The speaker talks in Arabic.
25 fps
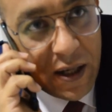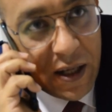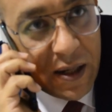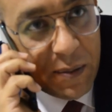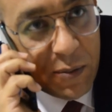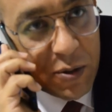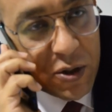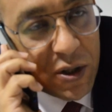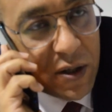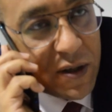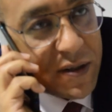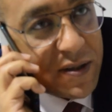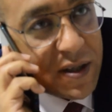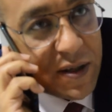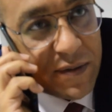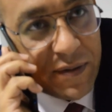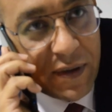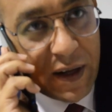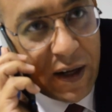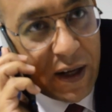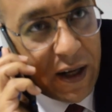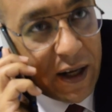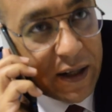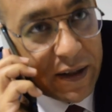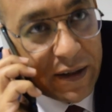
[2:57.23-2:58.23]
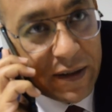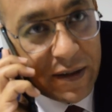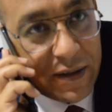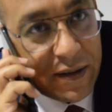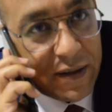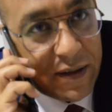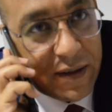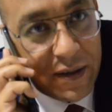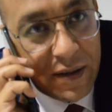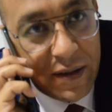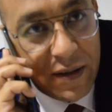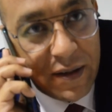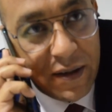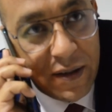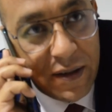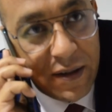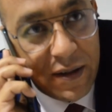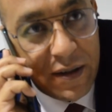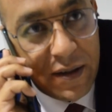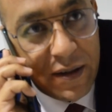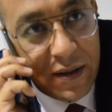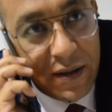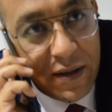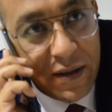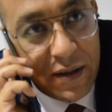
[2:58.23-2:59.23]
احنا مش هنصرف على حد
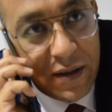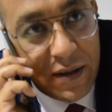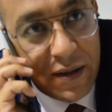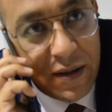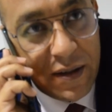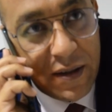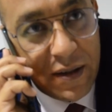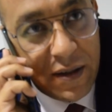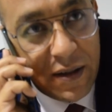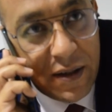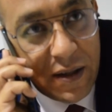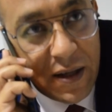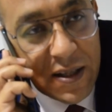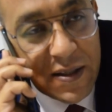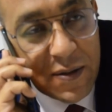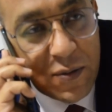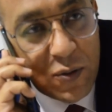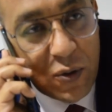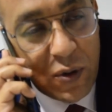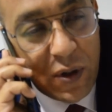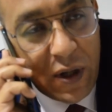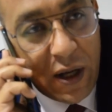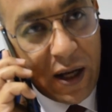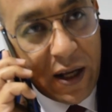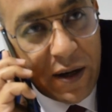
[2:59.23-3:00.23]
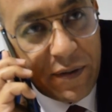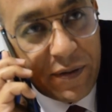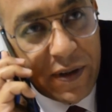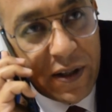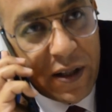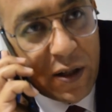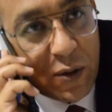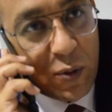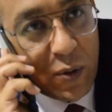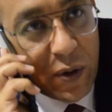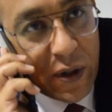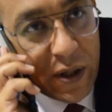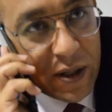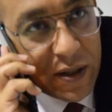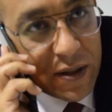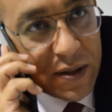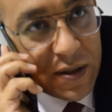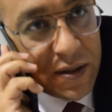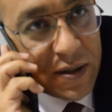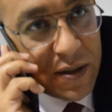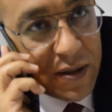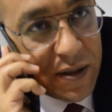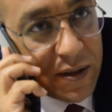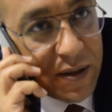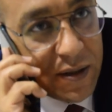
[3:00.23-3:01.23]
لازم تكون عارف كده
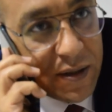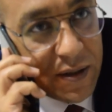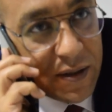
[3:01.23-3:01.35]
كويس